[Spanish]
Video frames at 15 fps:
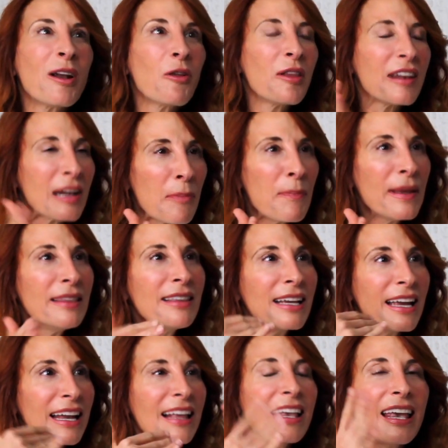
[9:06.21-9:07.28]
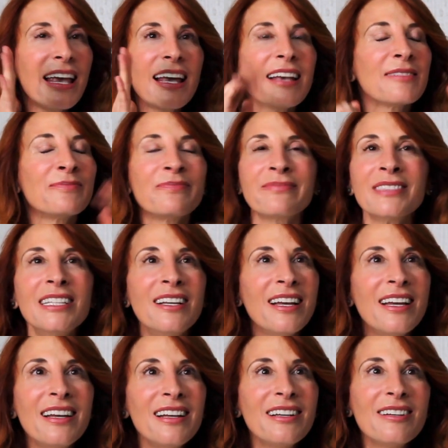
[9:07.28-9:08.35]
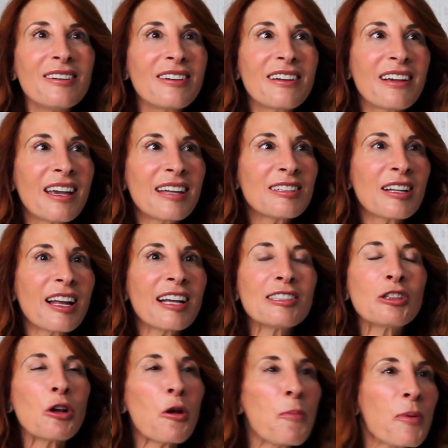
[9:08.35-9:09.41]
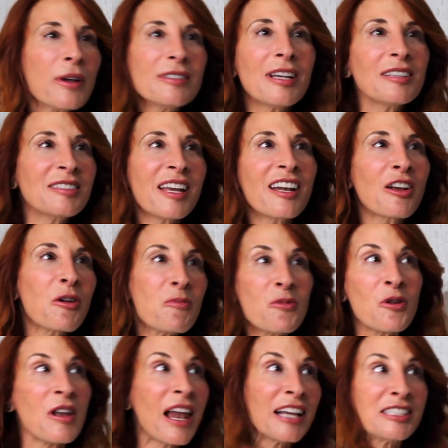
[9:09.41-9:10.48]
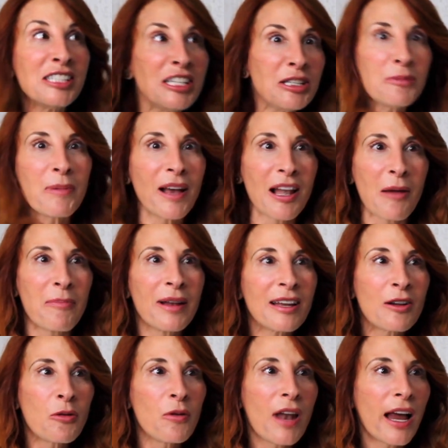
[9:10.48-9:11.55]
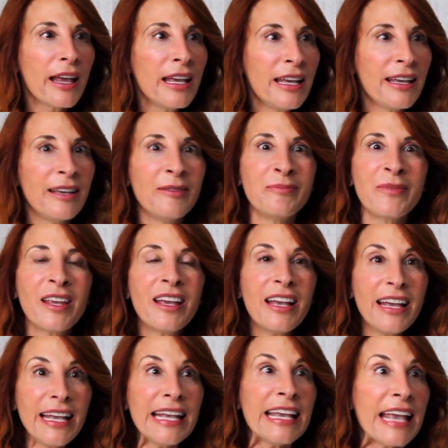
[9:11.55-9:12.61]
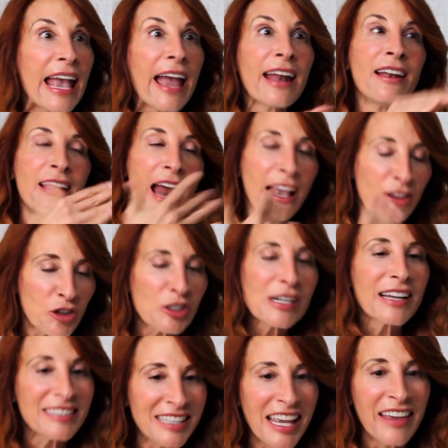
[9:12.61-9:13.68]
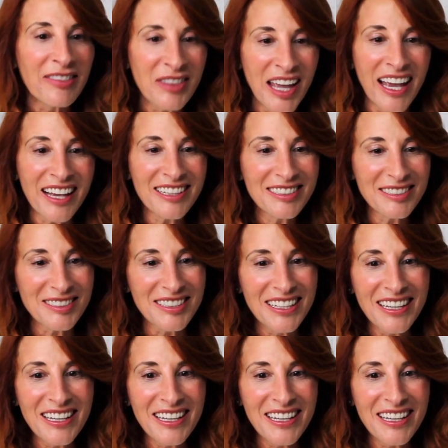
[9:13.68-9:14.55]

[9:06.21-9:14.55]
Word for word: pero de repente creen que, que. Que, solo puedes hacer como la chispa de la película y, y en años recientes